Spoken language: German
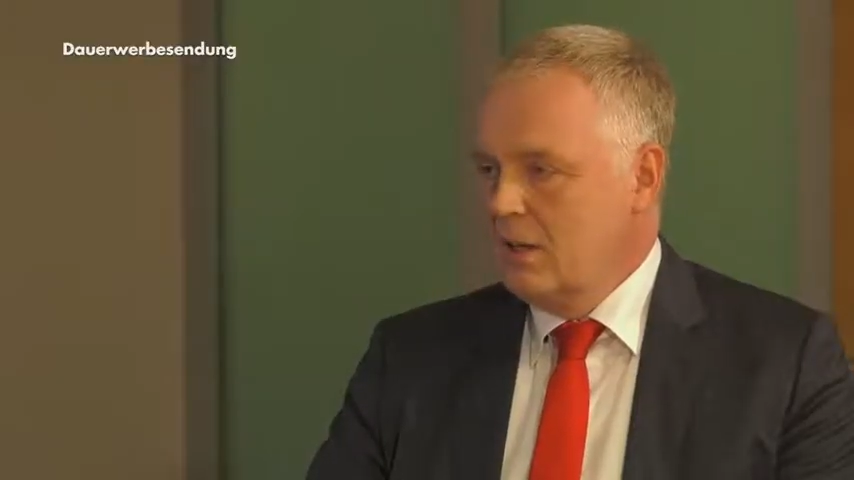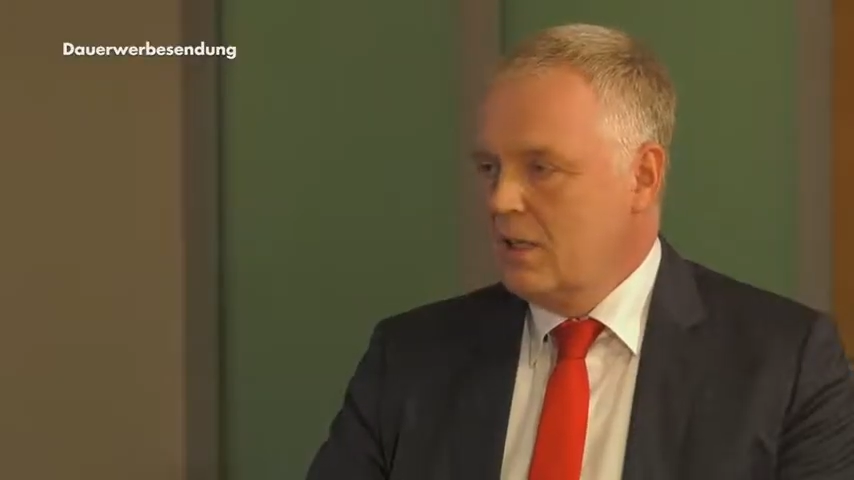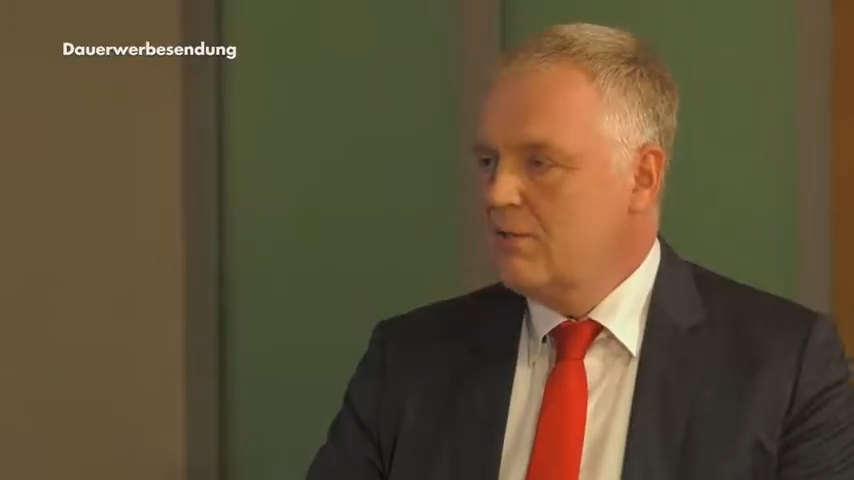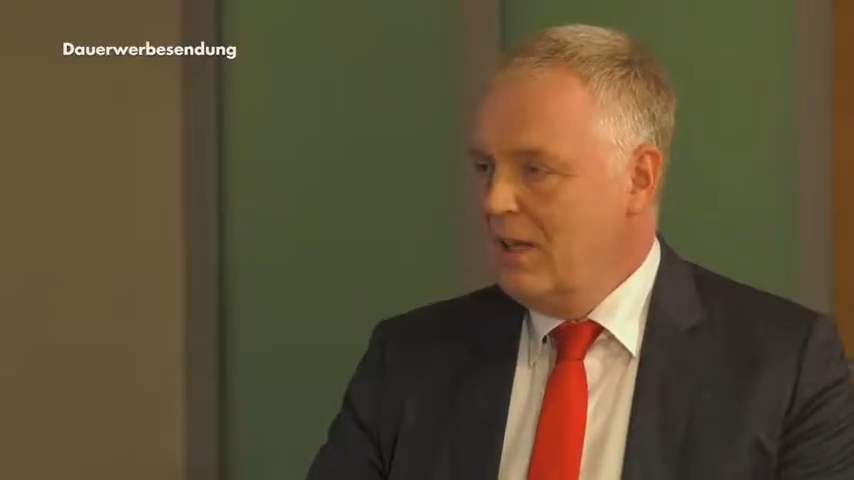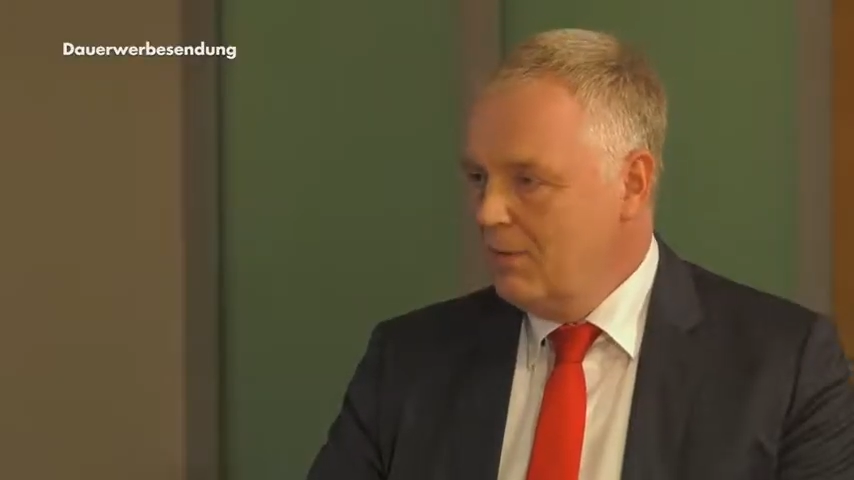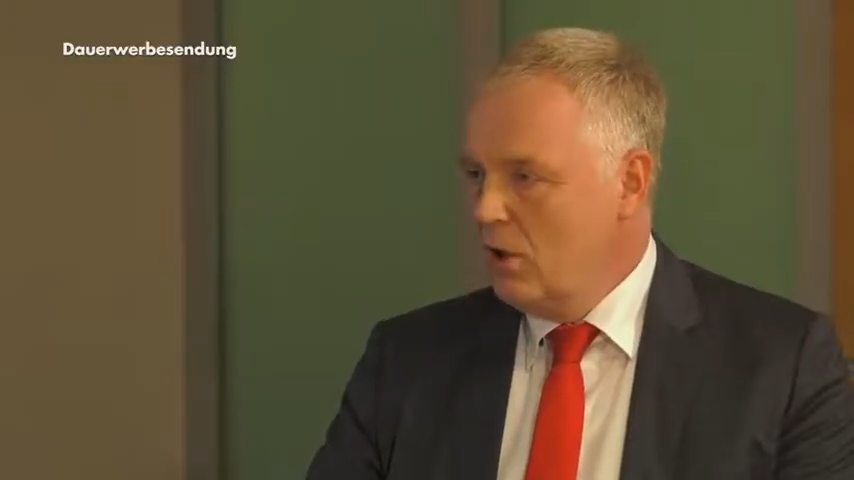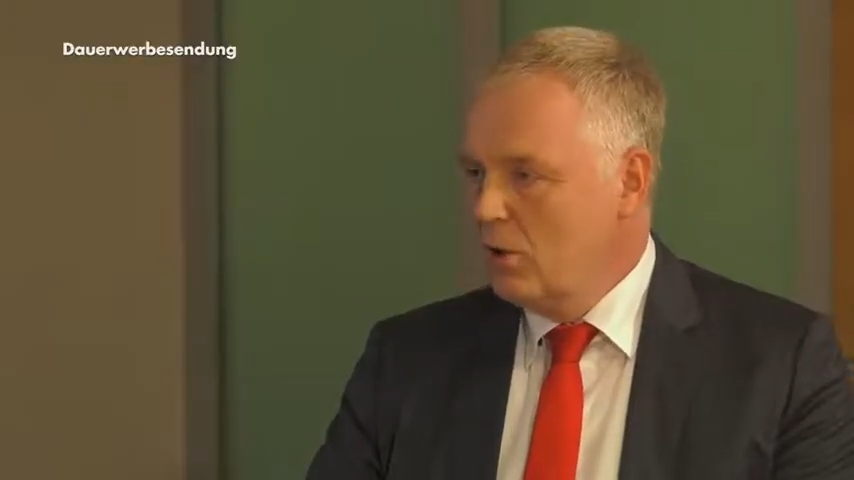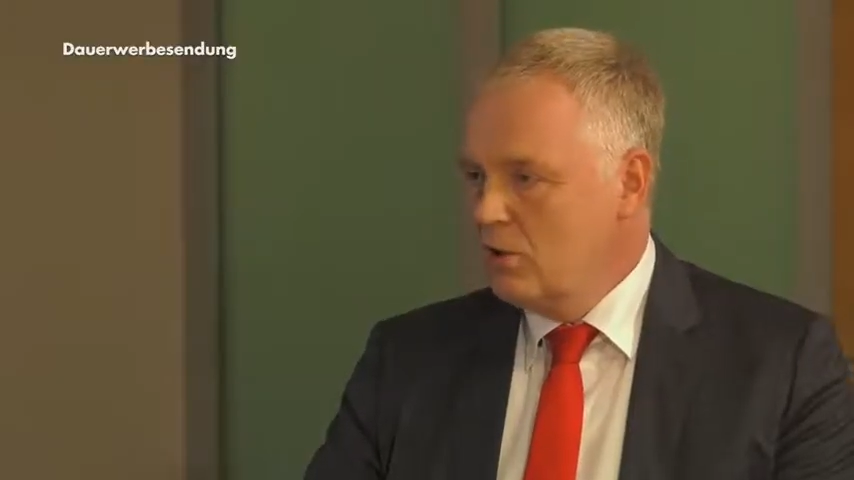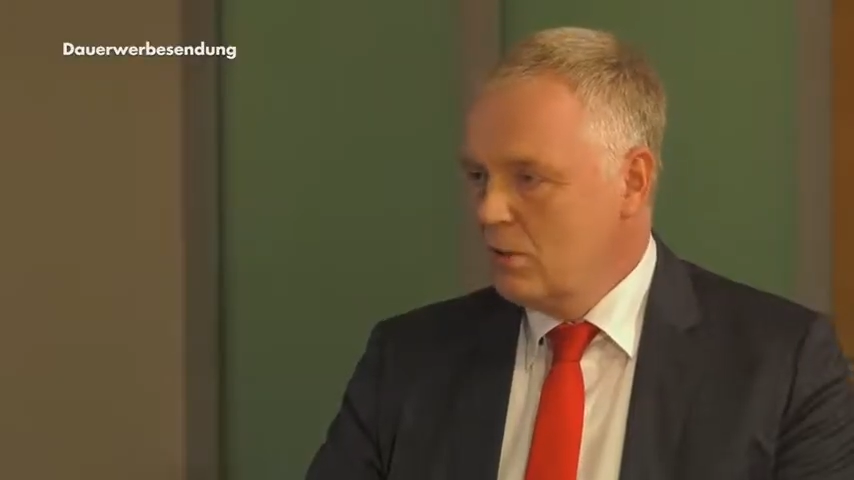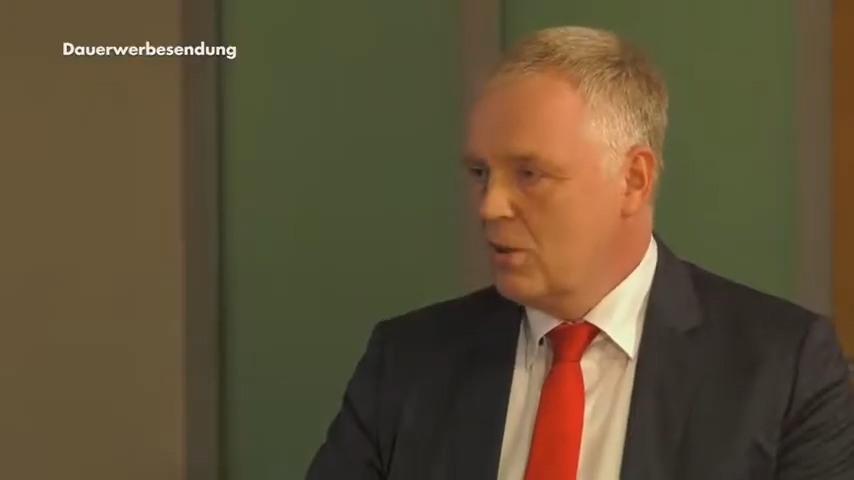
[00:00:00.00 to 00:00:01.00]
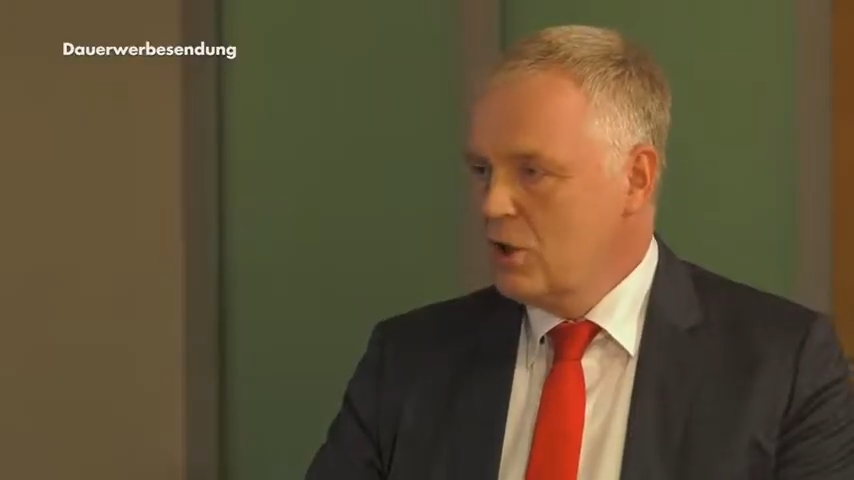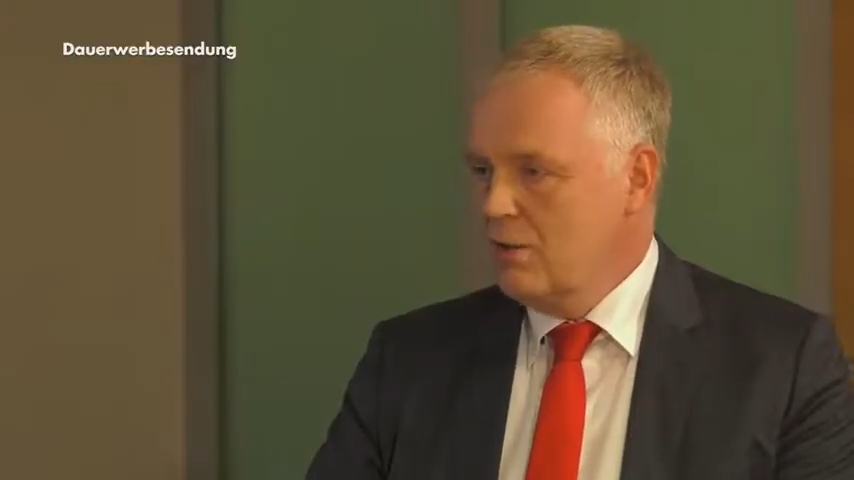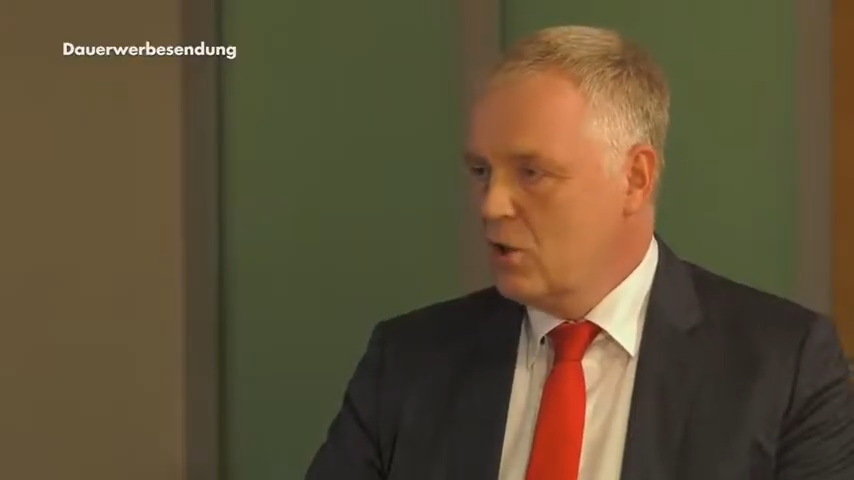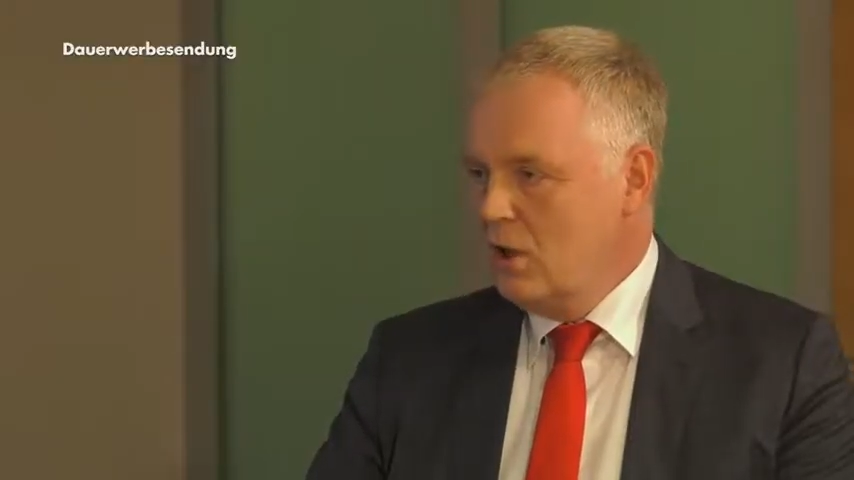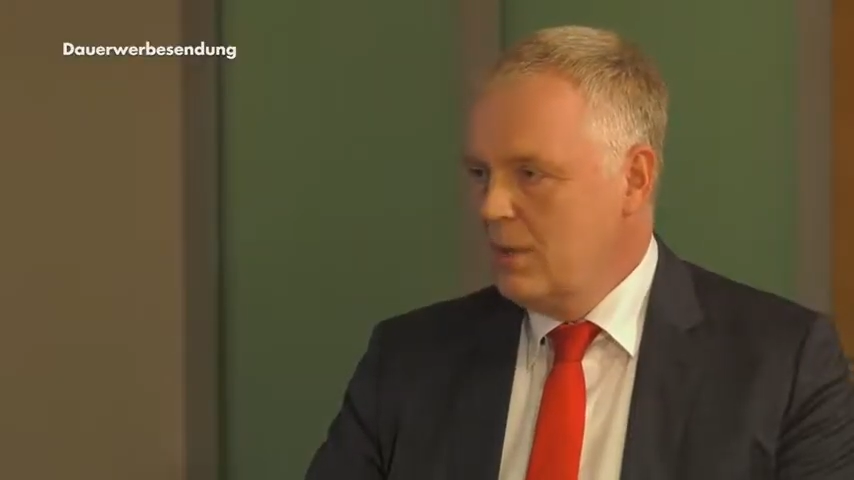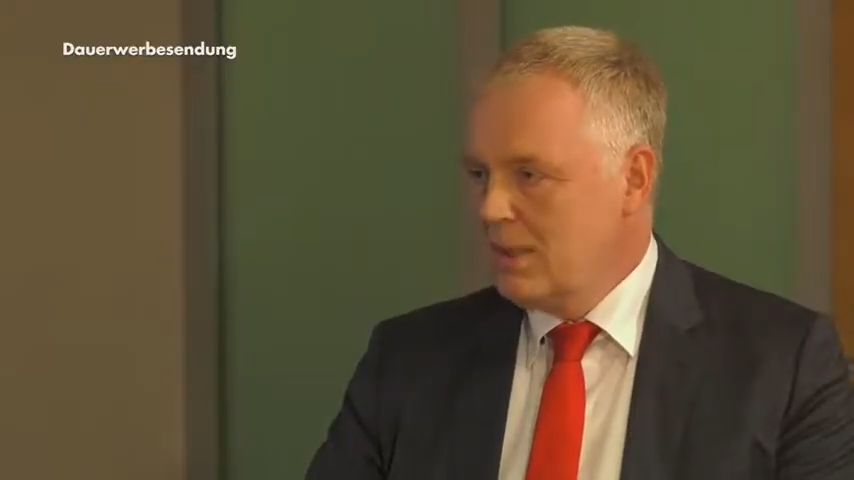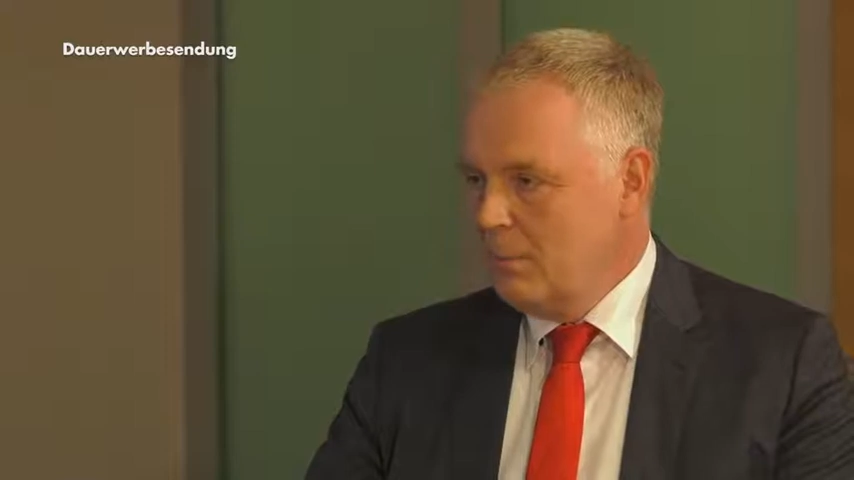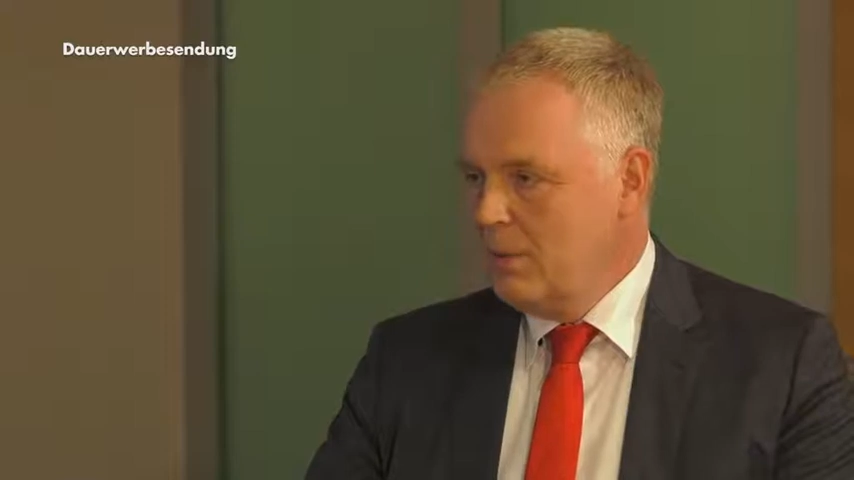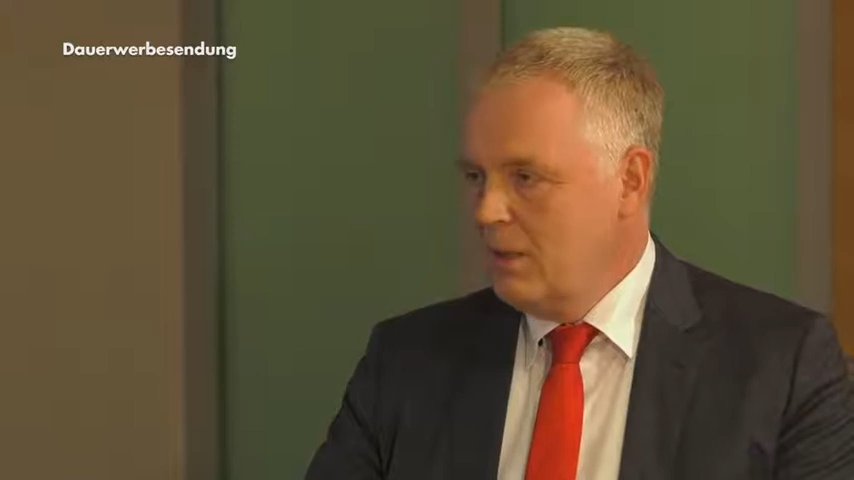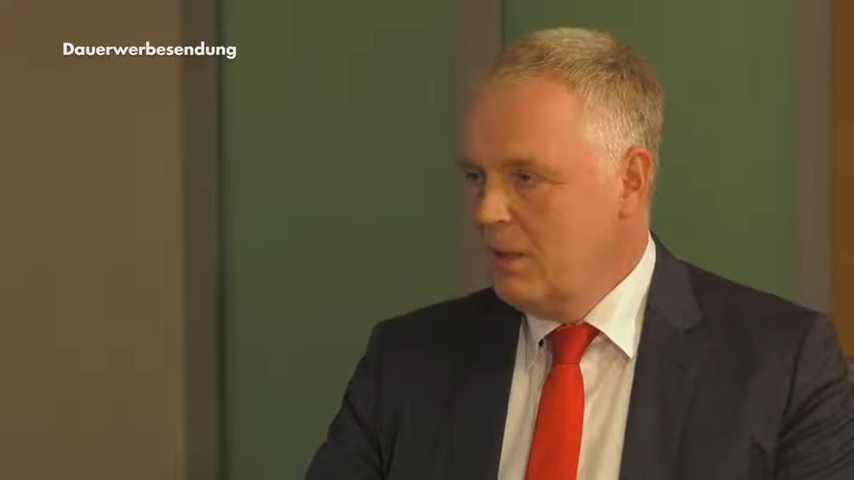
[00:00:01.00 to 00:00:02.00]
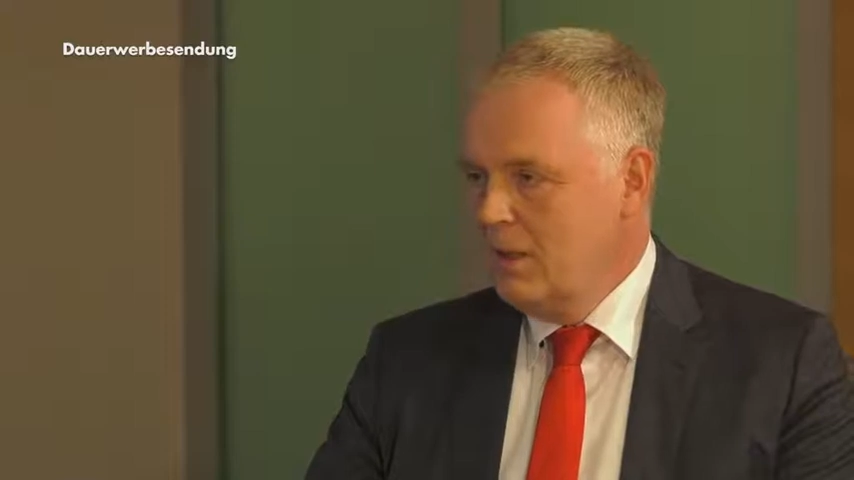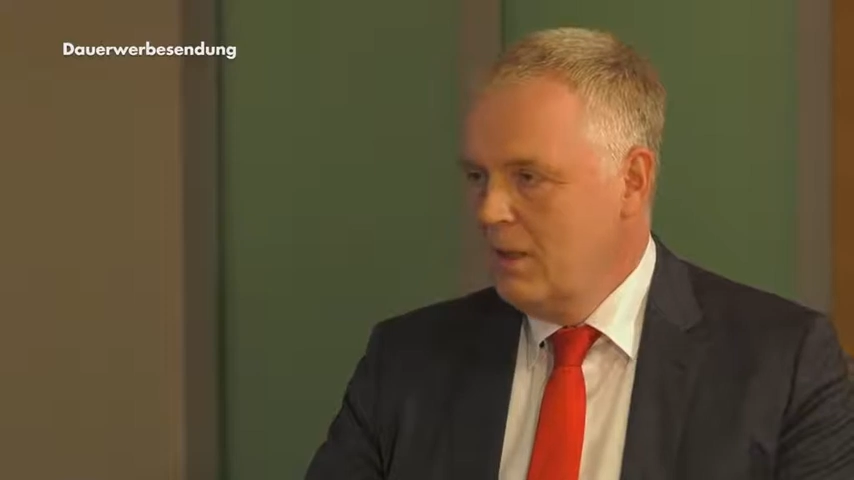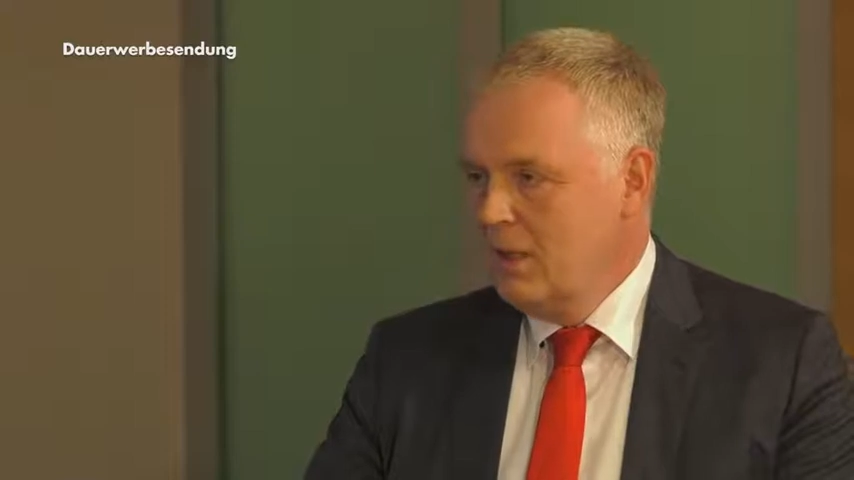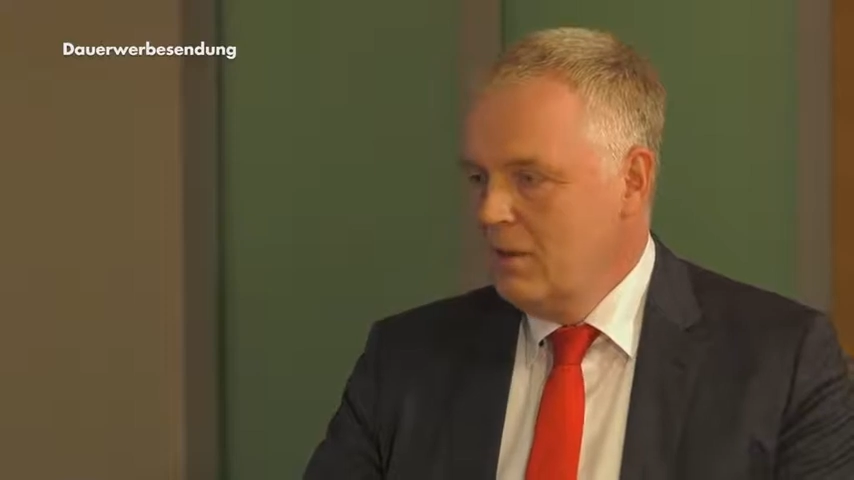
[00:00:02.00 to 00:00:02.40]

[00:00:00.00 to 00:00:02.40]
Das werden wir auch in unserem Geschäftsstellennetz abbilden.